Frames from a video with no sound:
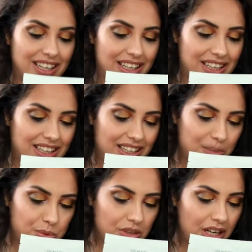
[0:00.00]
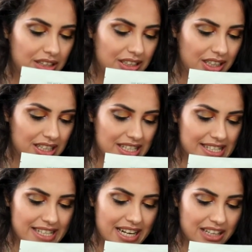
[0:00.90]
Ee, bunlar da
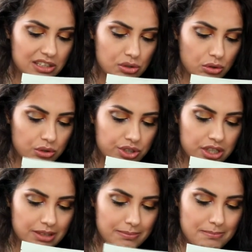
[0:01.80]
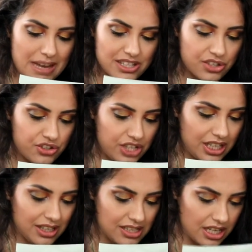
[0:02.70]
Snail Solution Mask
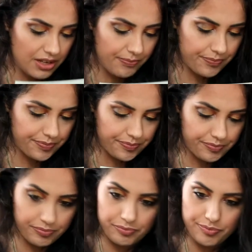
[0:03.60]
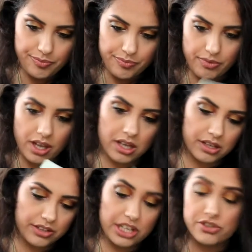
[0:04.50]
Sheet. Hmm,
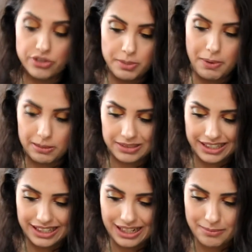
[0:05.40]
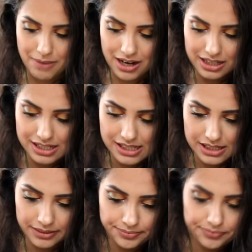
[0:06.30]
Nature Republic yine markası.